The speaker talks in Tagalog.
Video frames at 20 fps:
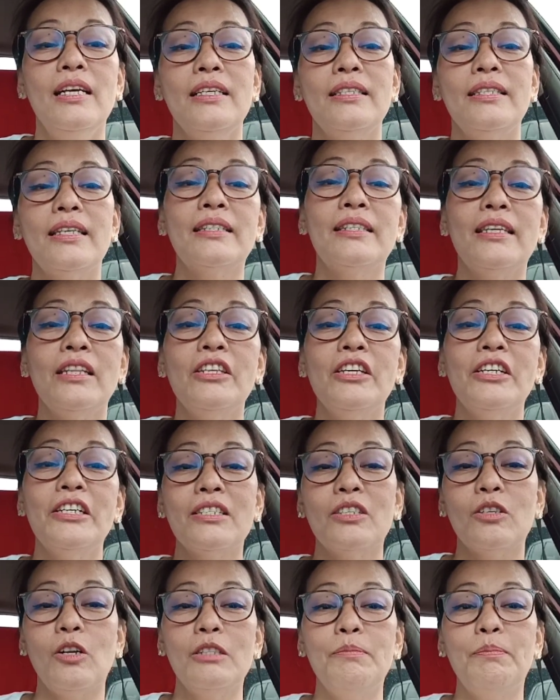16 years
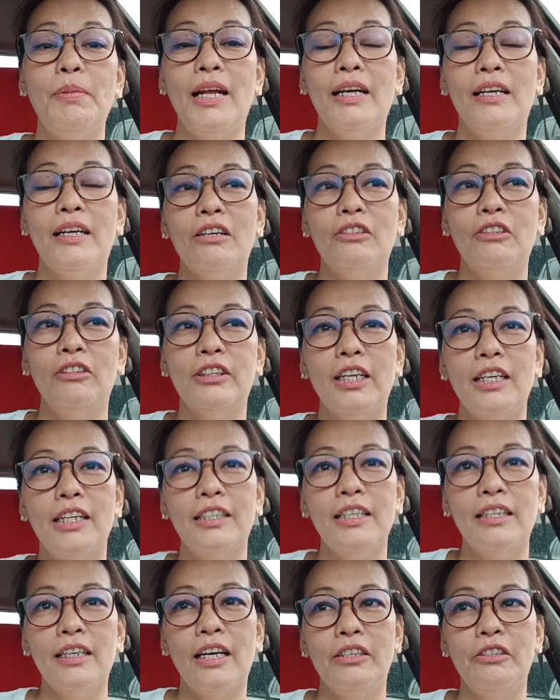old pa lang ako,
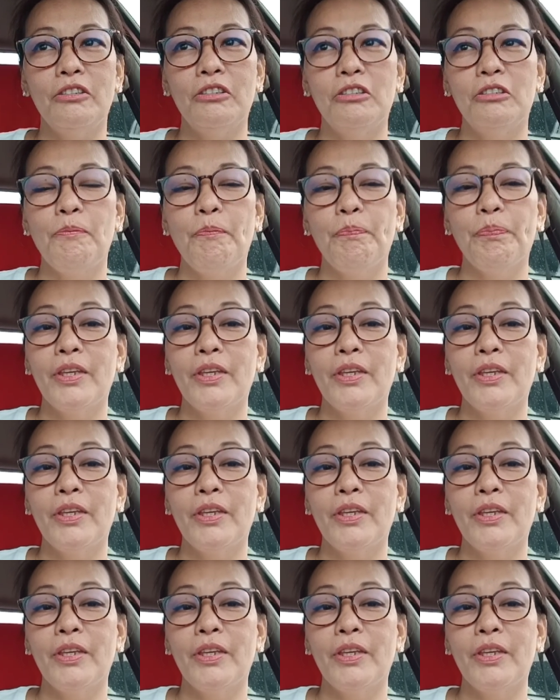talagang ano,